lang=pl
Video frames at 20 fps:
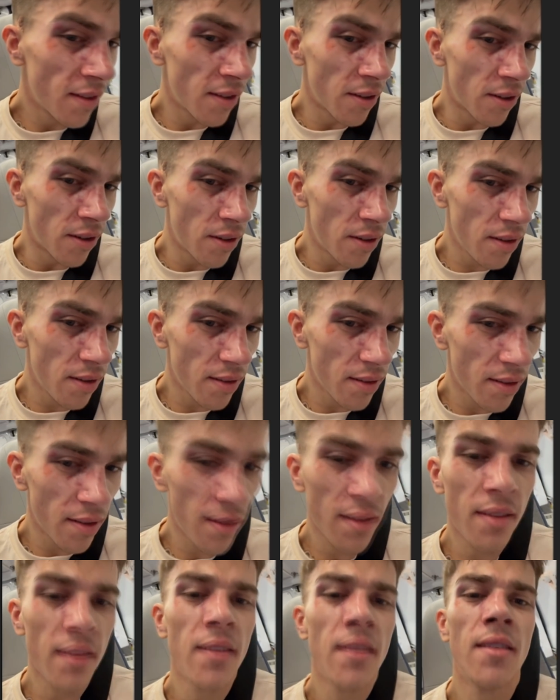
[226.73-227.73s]
o,
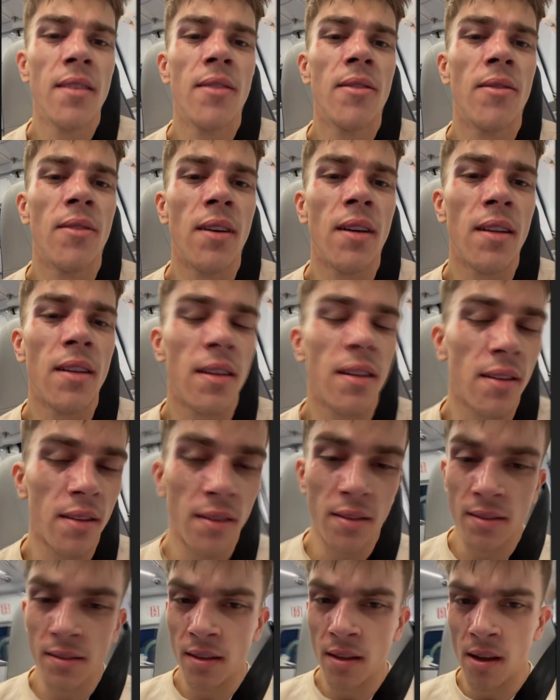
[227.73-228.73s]
ładnie to
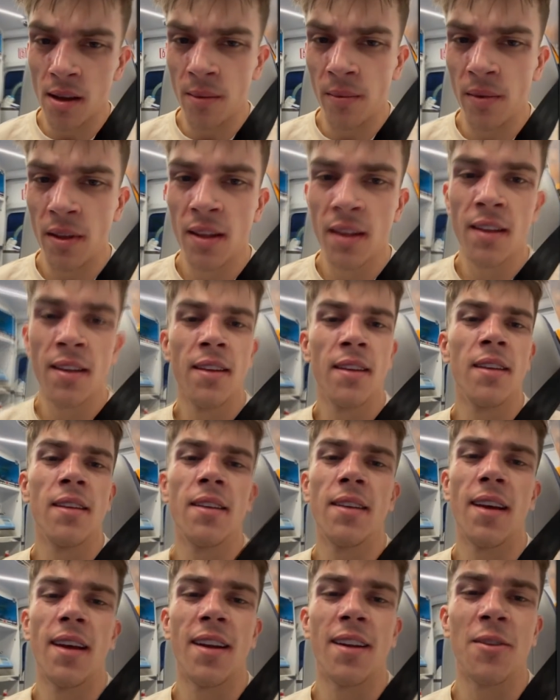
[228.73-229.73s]
dostałem.
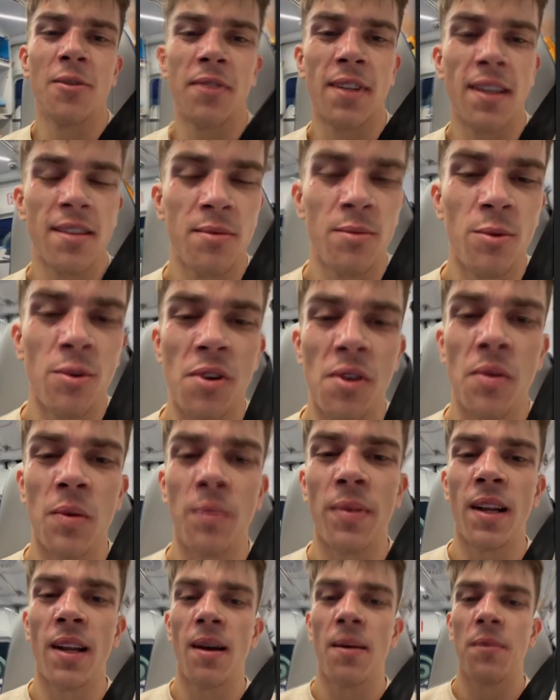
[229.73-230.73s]
Jaro tutaj z miłymi
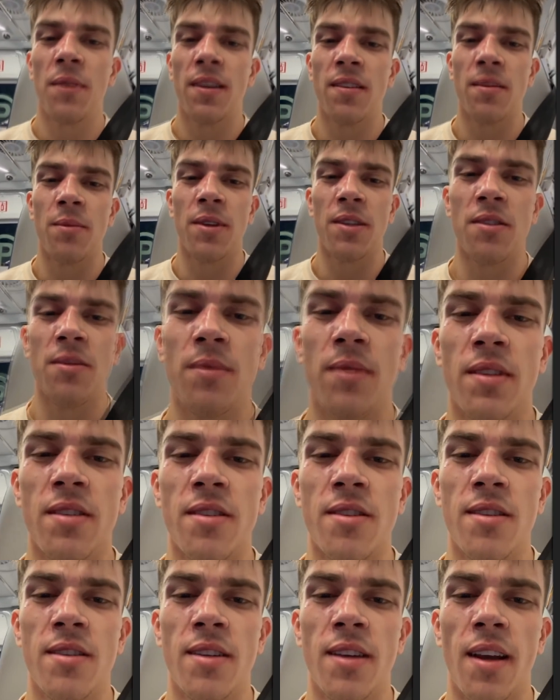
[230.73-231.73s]
panami, zobaczymy co
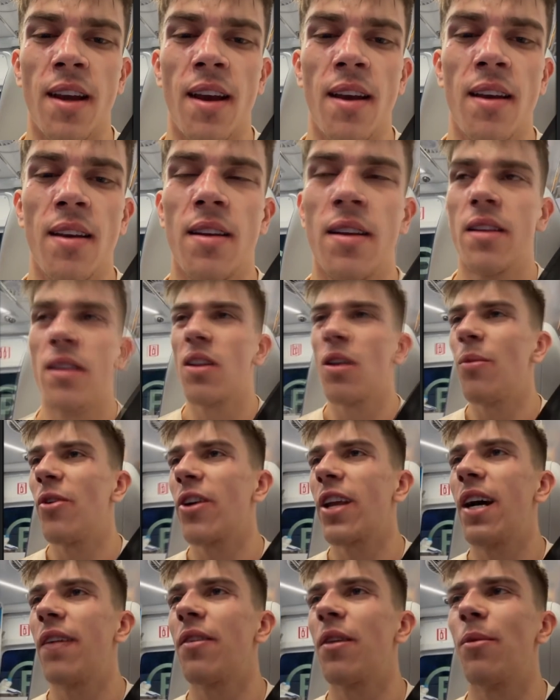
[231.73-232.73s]
się dzieje.
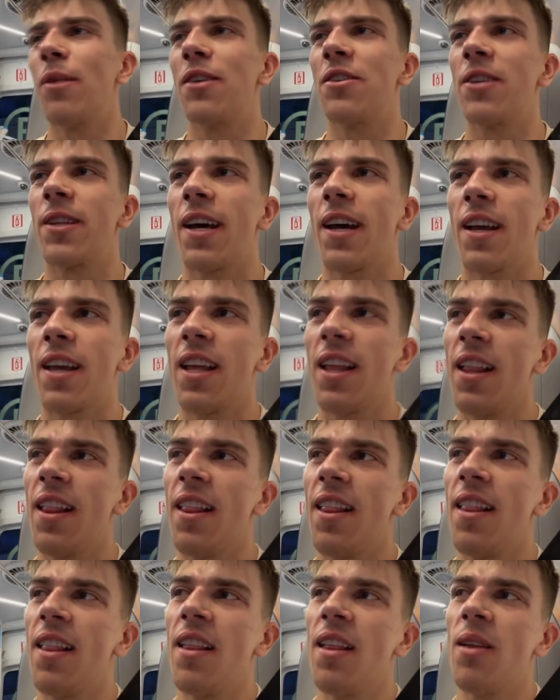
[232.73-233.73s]
Tomografia będzie, tak?
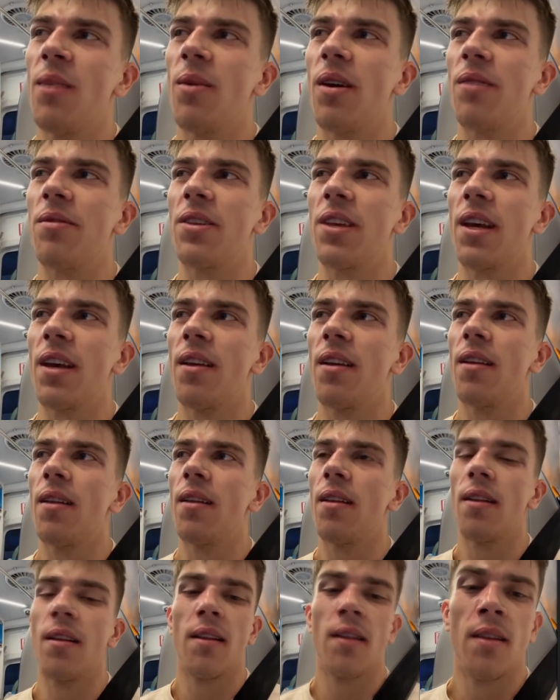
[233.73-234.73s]
Pewnie. Nie wiadomo,
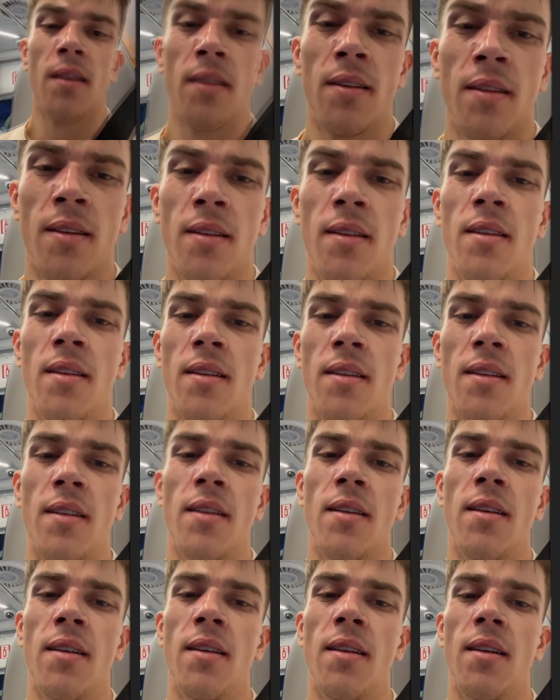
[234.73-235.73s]
nie wiadomo co.
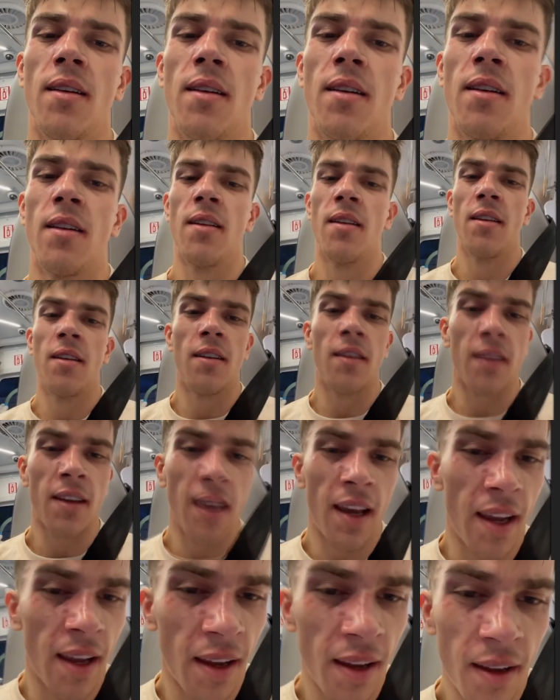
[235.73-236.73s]

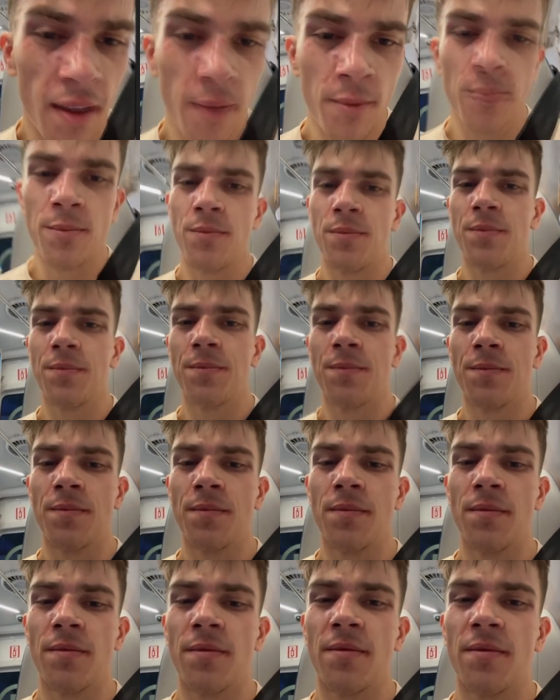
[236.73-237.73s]
Okej. Okay. Ufaj, daj to
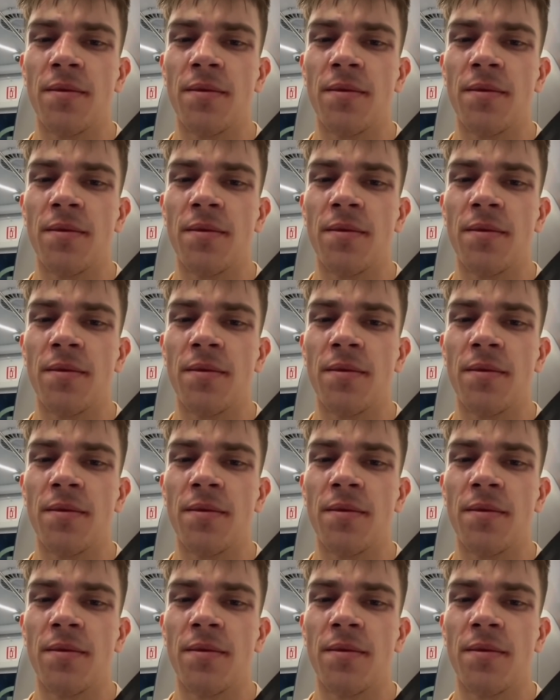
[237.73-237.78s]
dla